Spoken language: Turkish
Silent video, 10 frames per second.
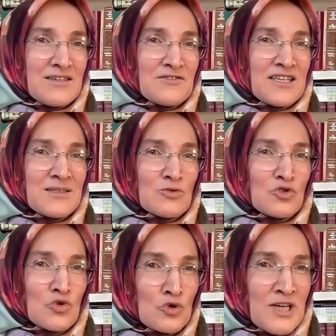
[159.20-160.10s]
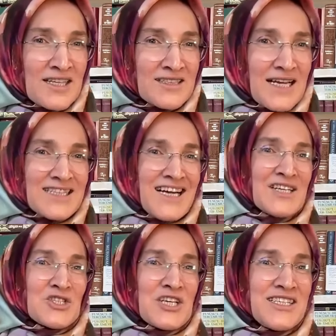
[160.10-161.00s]
Efendim Sudan'dan
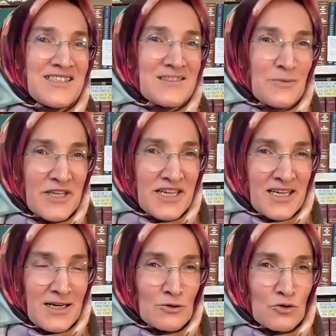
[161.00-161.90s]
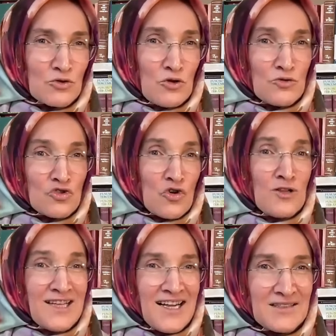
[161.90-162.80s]
hacca gitmeye kalkıyor,
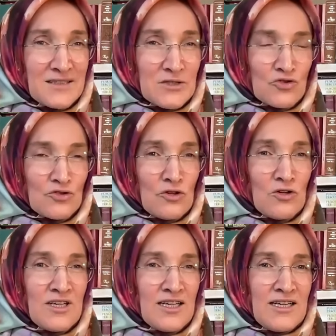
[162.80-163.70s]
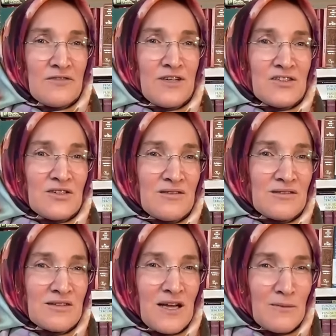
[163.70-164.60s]
çölden geçiyor ve
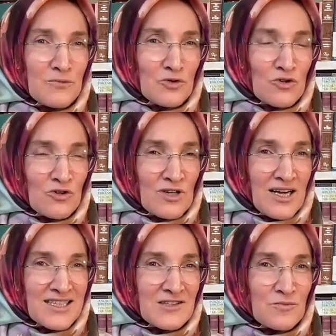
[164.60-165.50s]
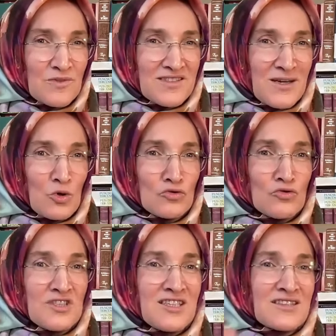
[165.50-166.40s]
ne yapıyor Akif bize?
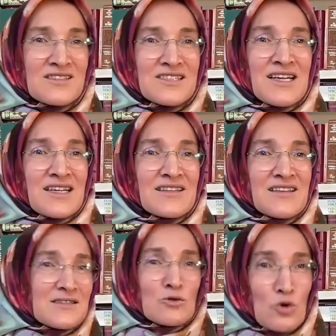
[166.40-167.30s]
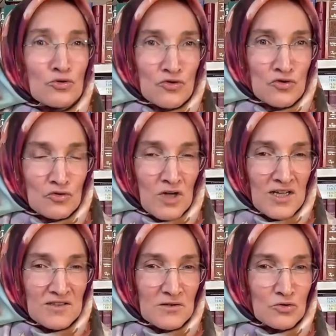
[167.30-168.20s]
Onun yıldızlarla nasıl konuştuğunu
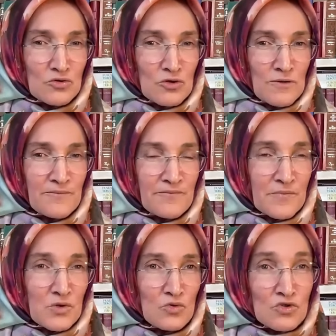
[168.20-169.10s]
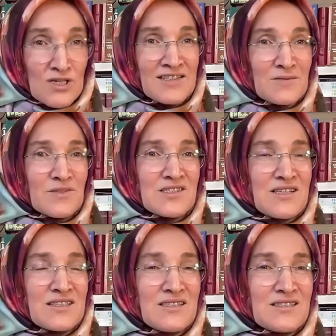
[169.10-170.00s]
anlatıyor.
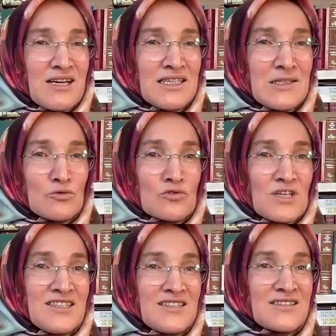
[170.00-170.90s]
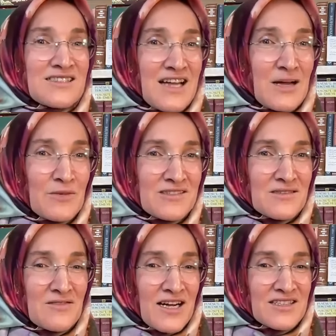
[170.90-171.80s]
Üstadımız da Risale-i Nur'da
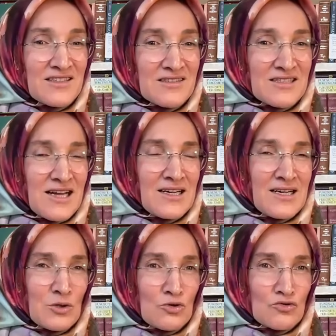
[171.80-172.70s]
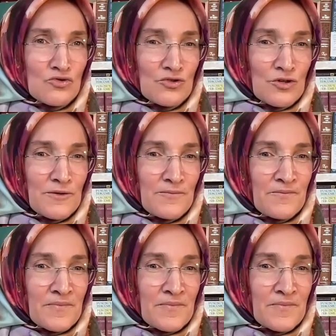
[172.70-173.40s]
yıldıznamesi var, yıldızlarla konuşuyor